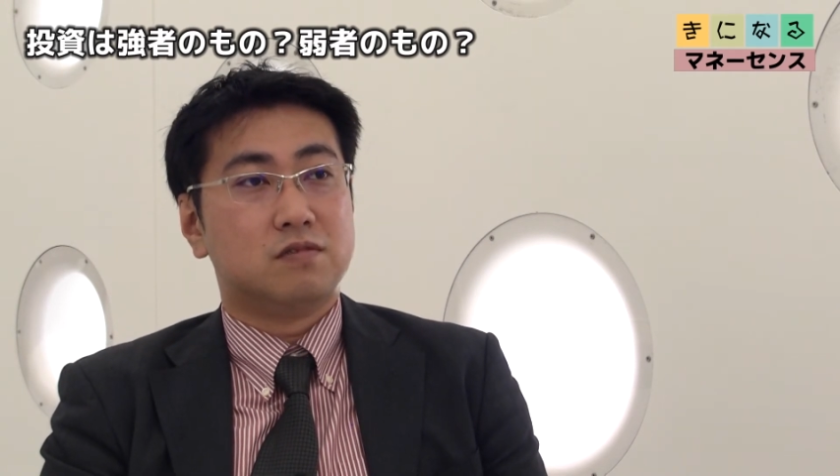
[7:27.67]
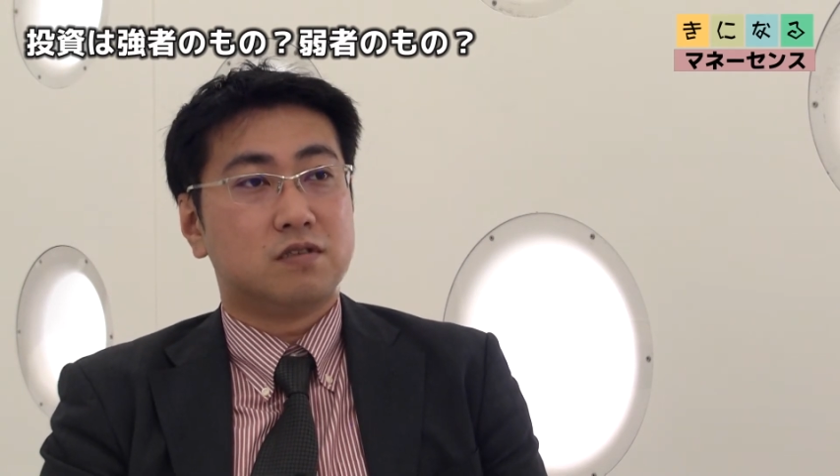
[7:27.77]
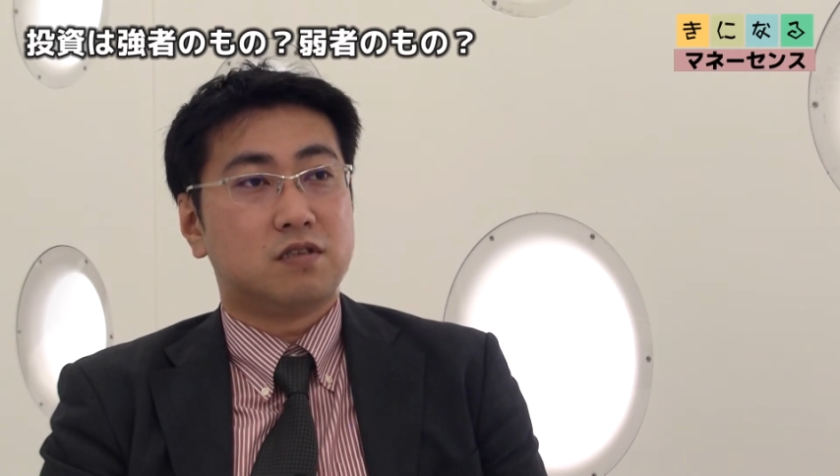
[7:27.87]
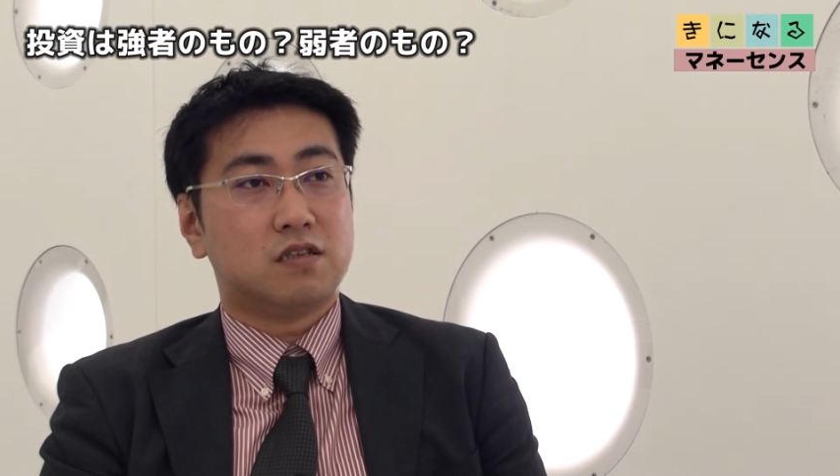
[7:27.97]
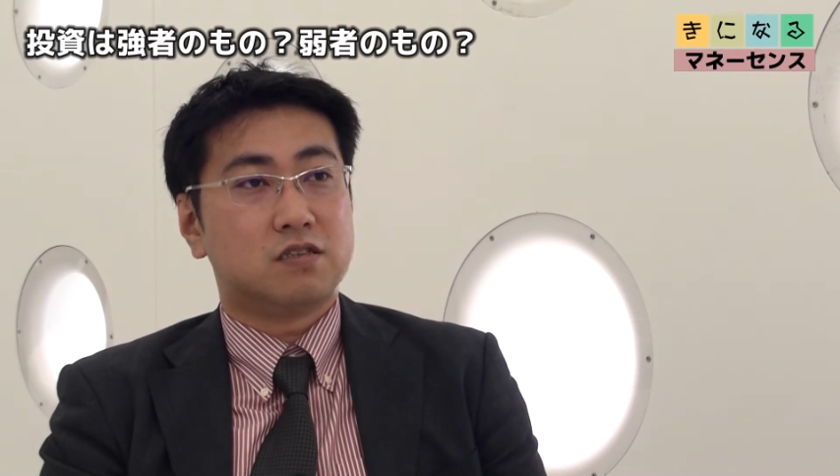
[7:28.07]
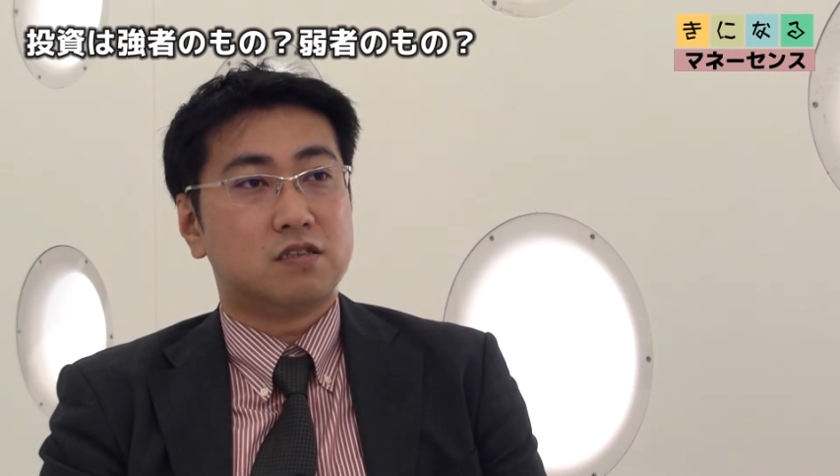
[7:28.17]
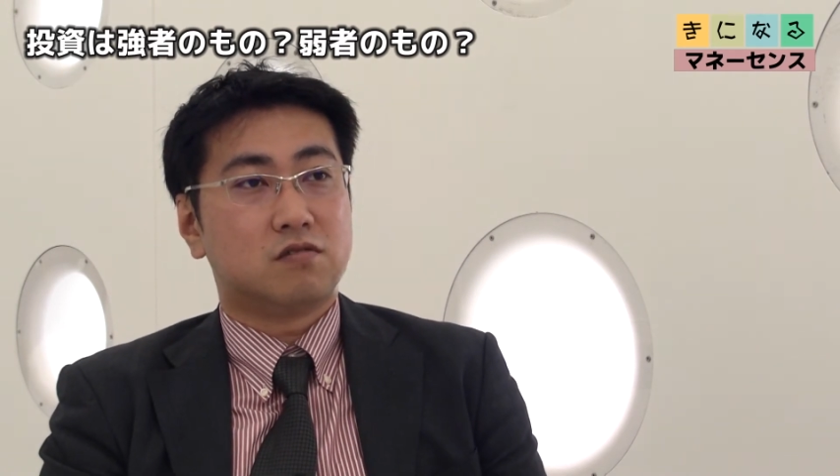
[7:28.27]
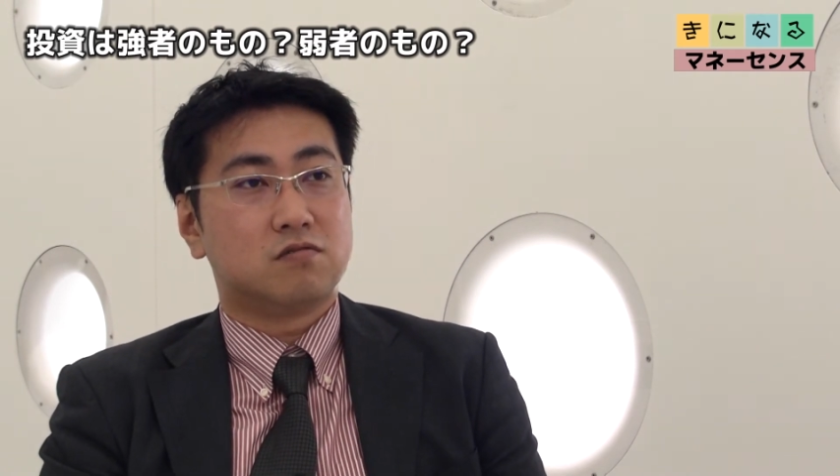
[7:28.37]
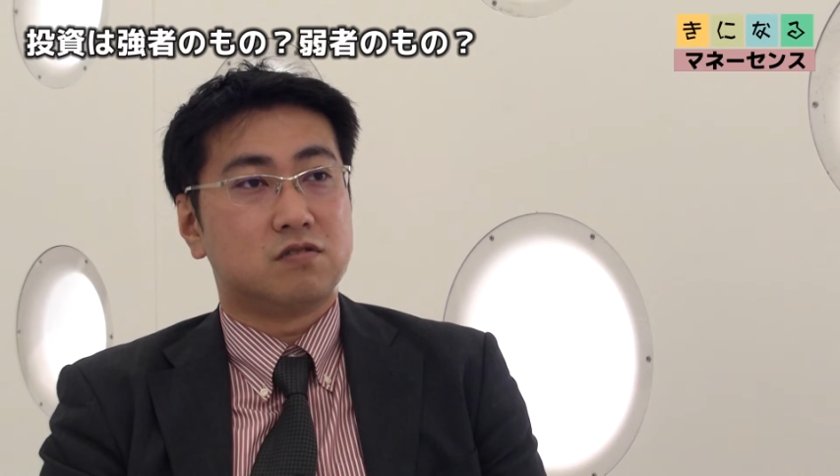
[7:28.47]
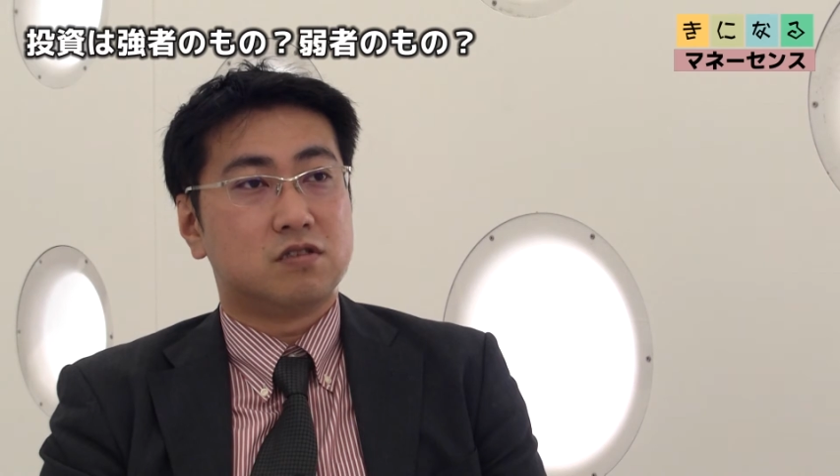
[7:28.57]
先進
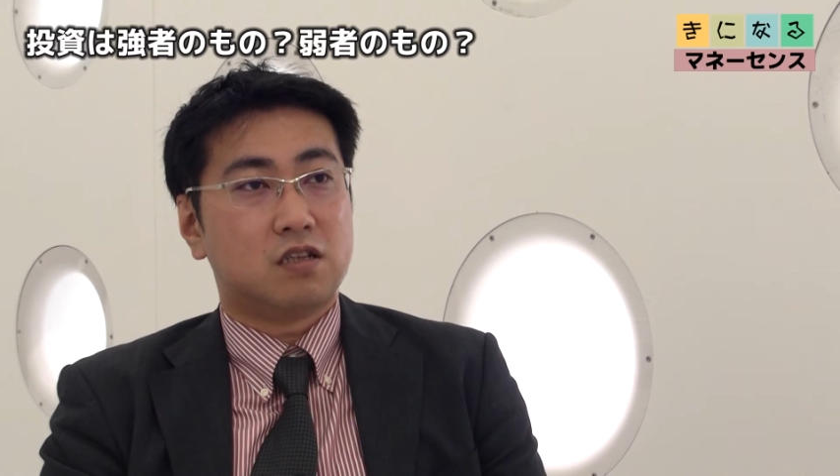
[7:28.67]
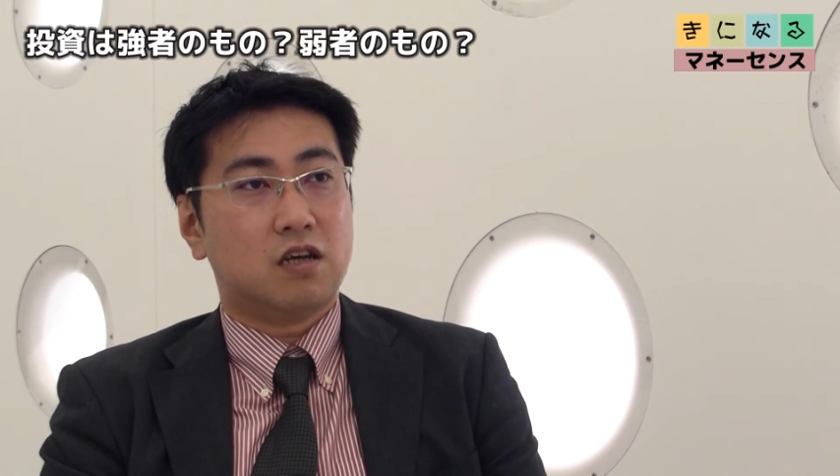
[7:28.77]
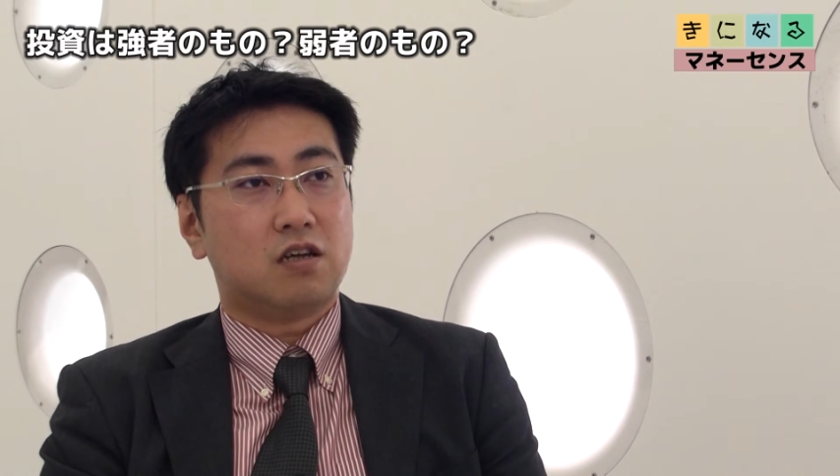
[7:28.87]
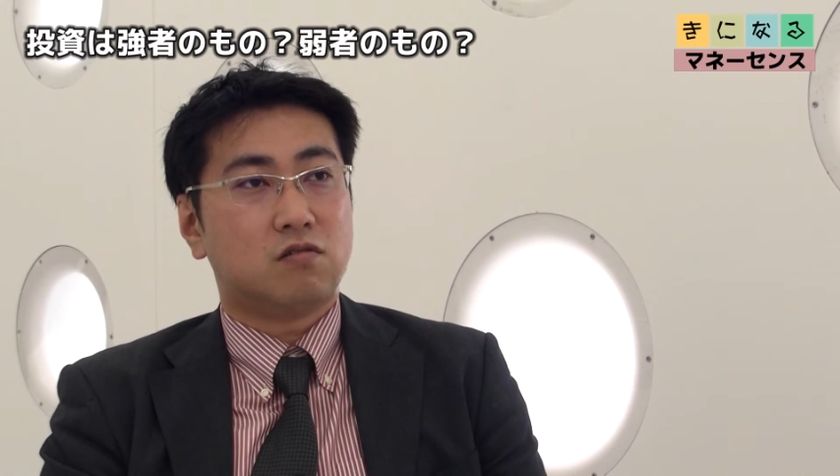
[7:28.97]
国にいて